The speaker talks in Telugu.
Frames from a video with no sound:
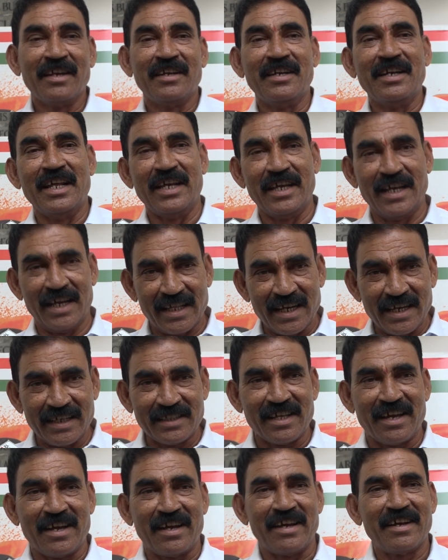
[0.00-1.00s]
నిన్న
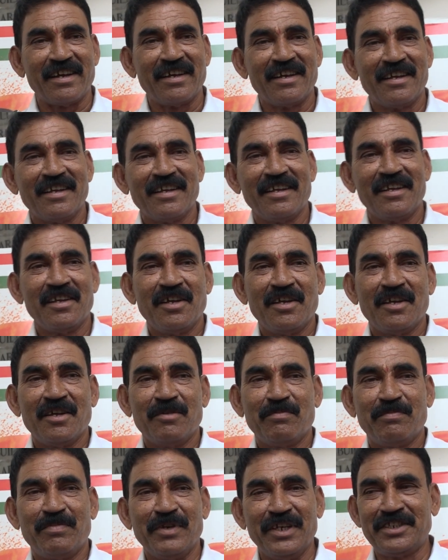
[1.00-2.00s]
ఏదైతే
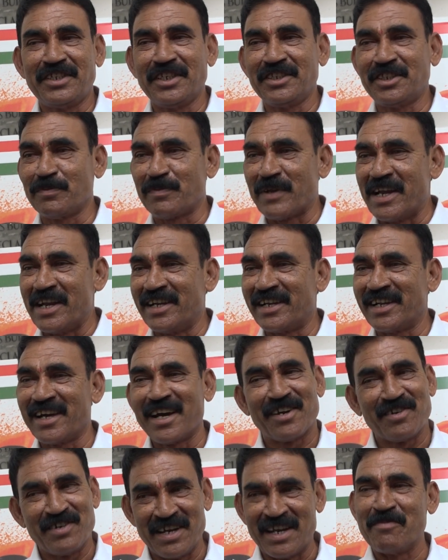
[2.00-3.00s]
పీసీసీ ప్రెసిడెంట్
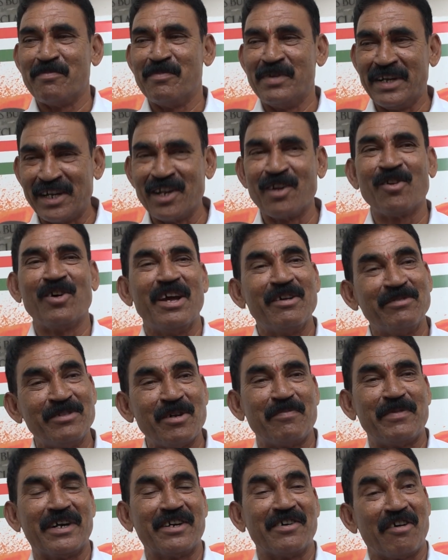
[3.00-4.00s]
గారు నిన్న మీటింగ్లో ఏం
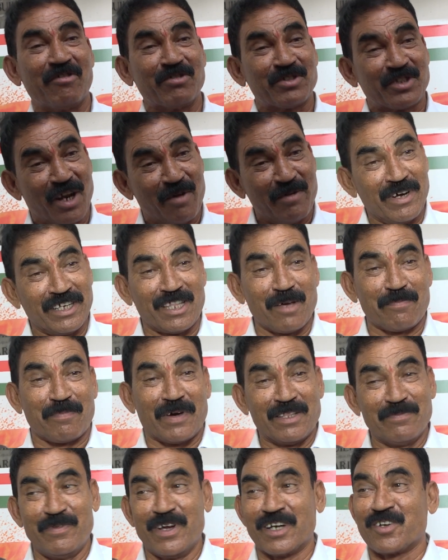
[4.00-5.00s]
చెప్పాడు అవసరమైతే
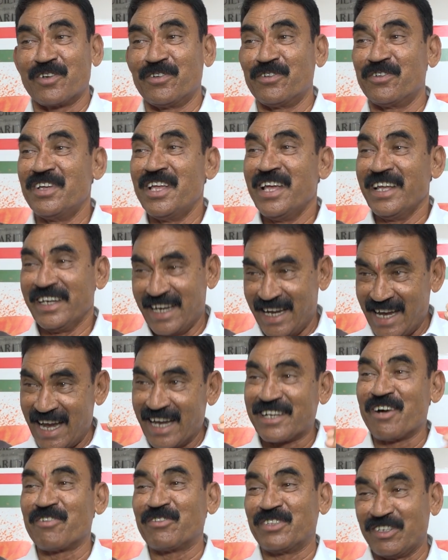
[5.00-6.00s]
పది మెట్లు నేను
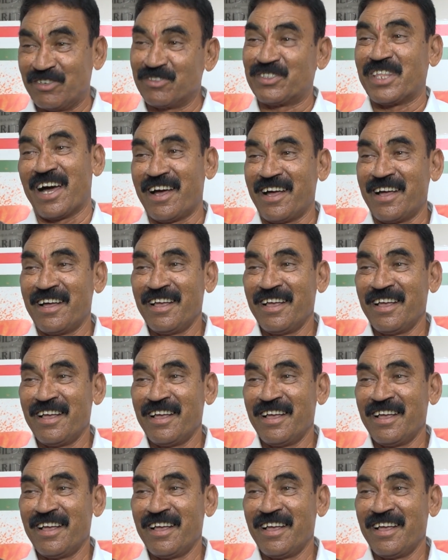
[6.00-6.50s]
వెనుకకు దిగుతా